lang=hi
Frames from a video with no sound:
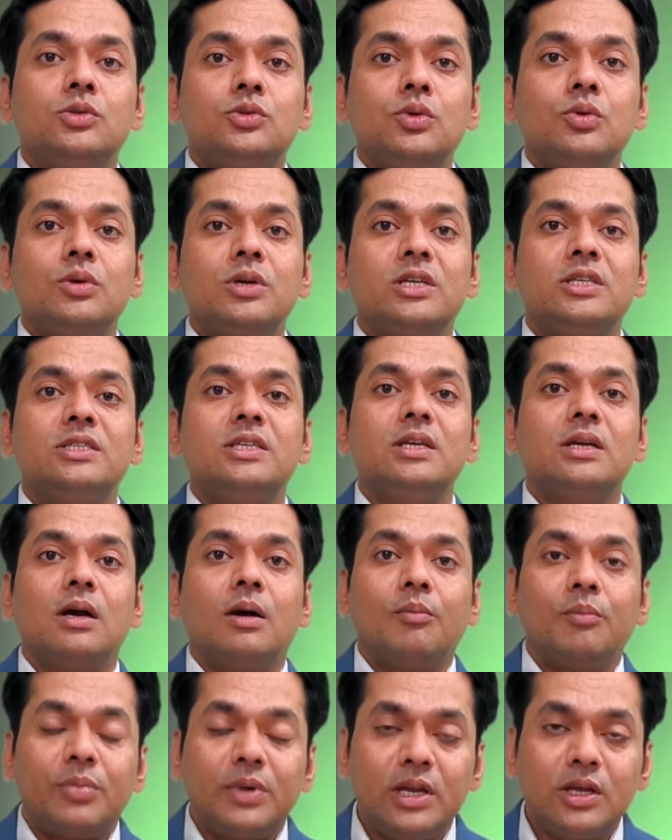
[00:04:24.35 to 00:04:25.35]
जो किसी
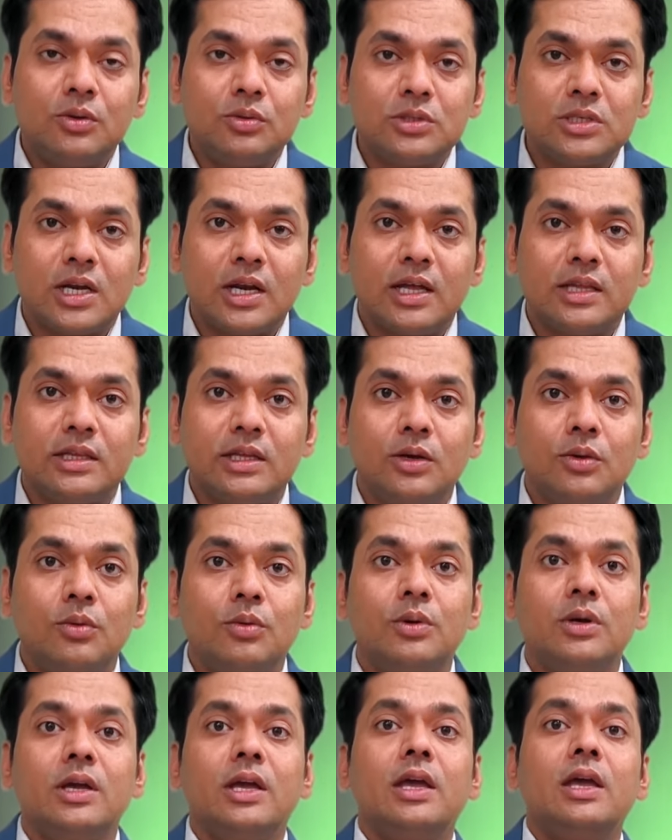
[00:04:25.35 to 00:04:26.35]
कंपनी को चलाते
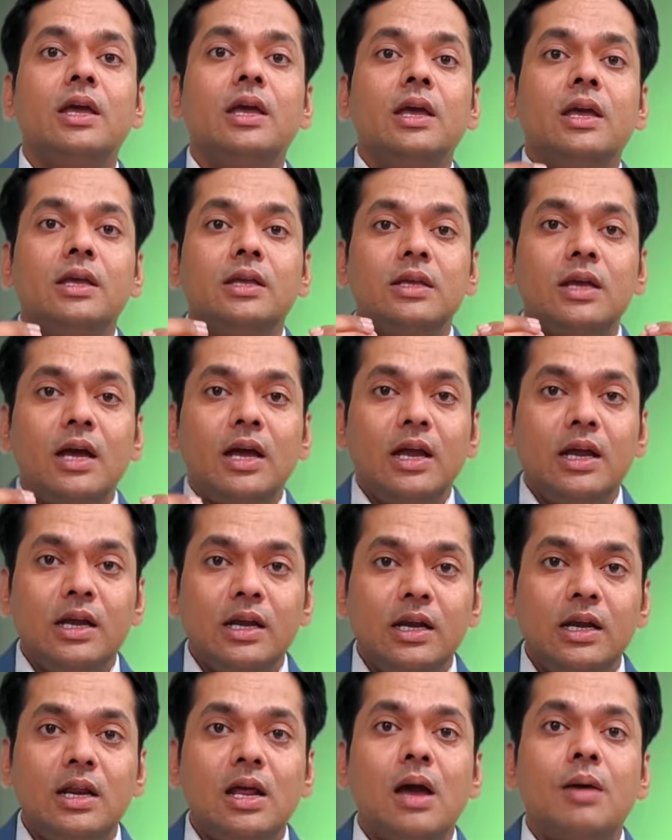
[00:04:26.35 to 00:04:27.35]
होंगे या
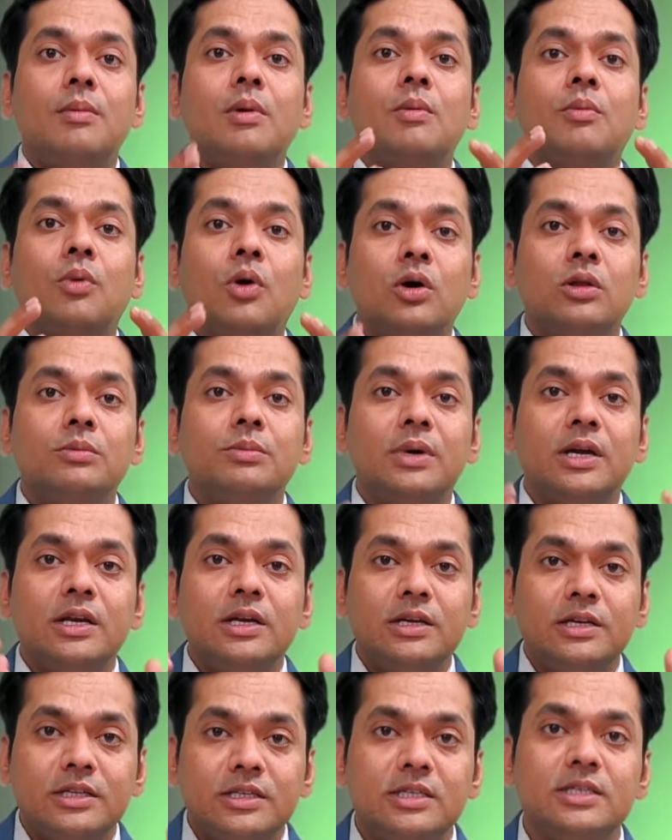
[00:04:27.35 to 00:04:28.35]
इंडिया में बहुत
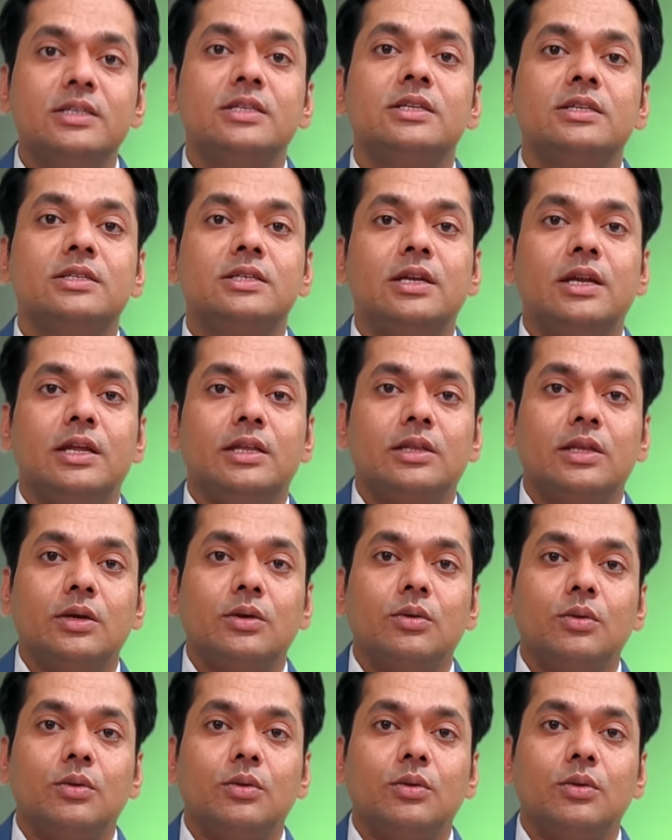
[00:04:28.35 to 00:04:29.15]
बड़े डिसीजंस लेते